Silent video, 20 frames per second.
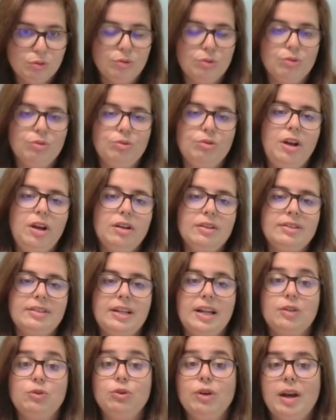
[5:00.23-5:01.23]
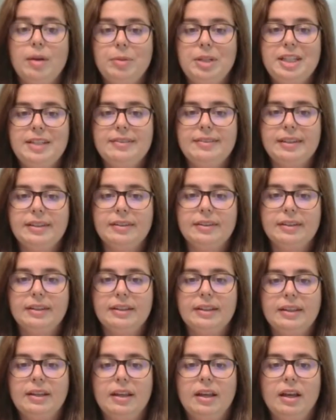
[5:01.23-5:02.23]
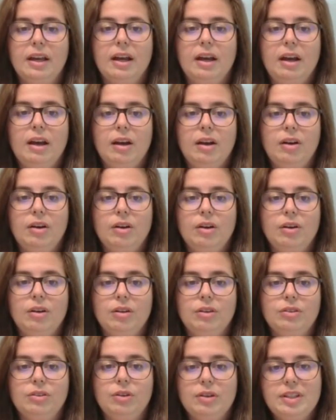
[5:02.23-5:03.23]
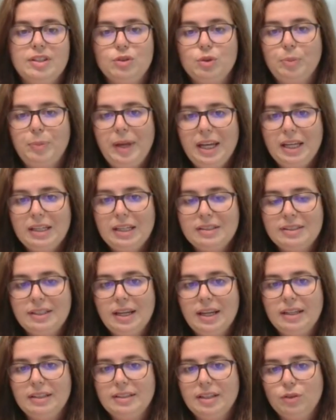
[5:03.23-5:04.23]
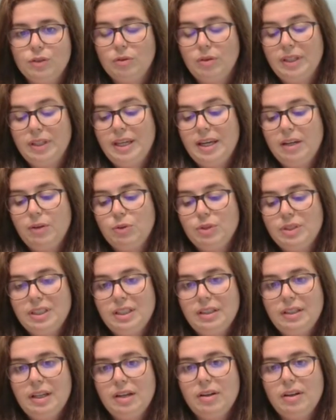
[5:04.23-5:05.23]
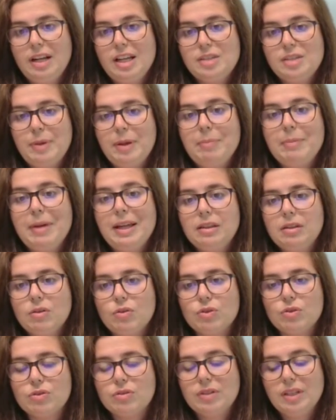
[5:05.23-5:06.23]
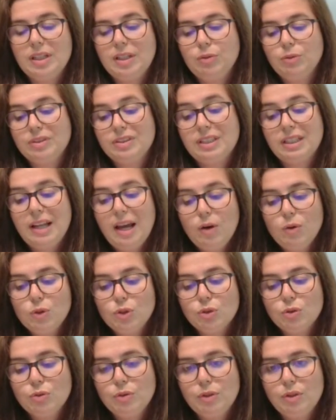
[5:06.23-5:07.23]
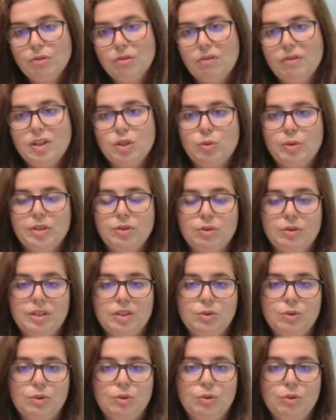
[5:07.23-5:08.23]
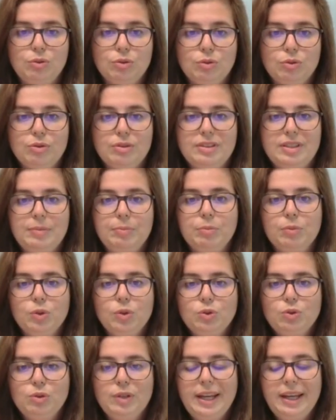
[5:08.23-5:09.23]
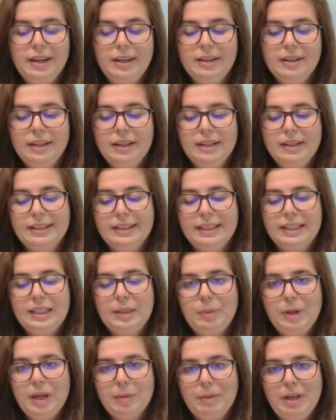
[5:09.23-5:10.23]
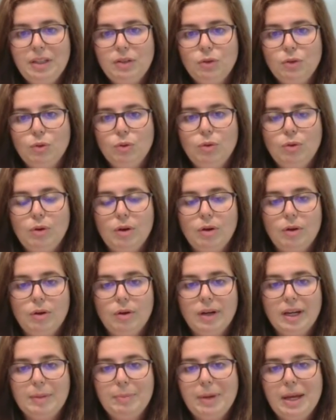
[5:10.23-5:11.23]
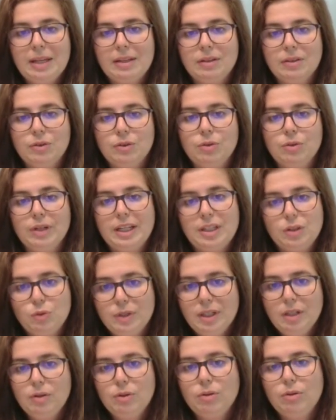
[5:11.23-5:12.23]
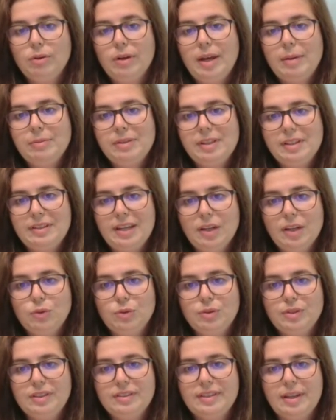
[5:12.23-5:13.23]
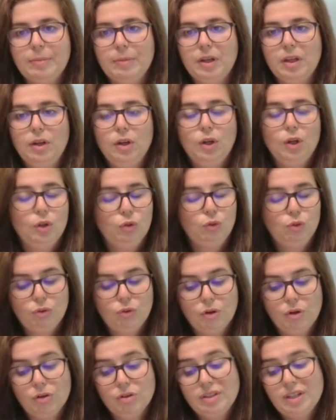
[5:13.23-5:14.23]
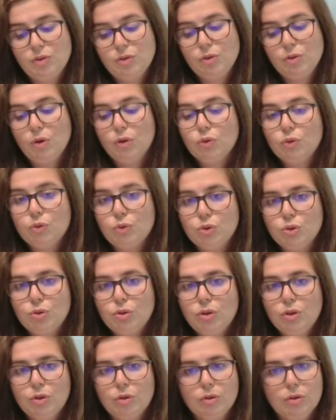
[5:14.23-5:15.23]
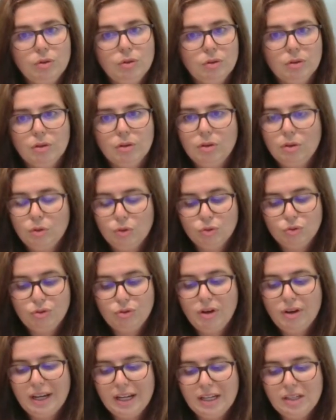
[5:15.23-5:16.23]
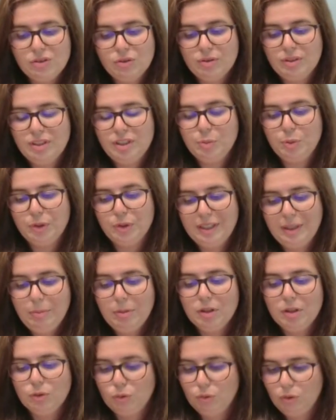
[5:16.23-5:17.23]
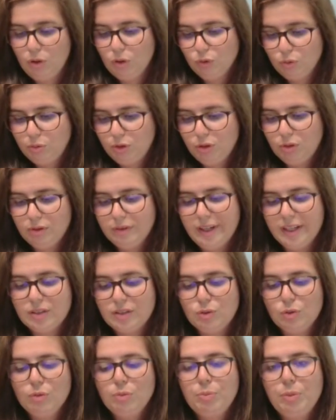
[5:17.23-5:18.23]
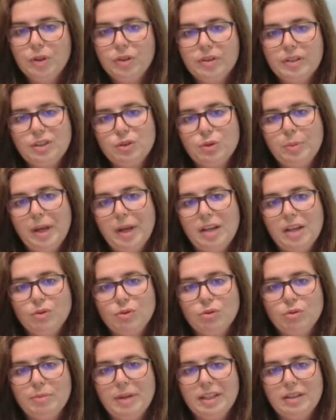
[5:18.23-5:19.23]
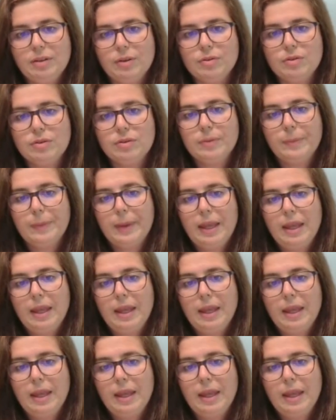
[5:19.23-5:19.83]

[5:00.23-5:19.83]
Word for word: de l'onduleur, c'est la durabilité. Euh, dans les OPEX, il y a, il aussi l'aspect maintenance. Et donc, c'est là aujourd'hui, on va jouer sur des solutions de type modulaire qui permettent de, euh, réduire le MTTR du système, tout, en s'assurant toujours que l'onduleur reste disponible, donc en double conversion, pendant les opérations de maintenance.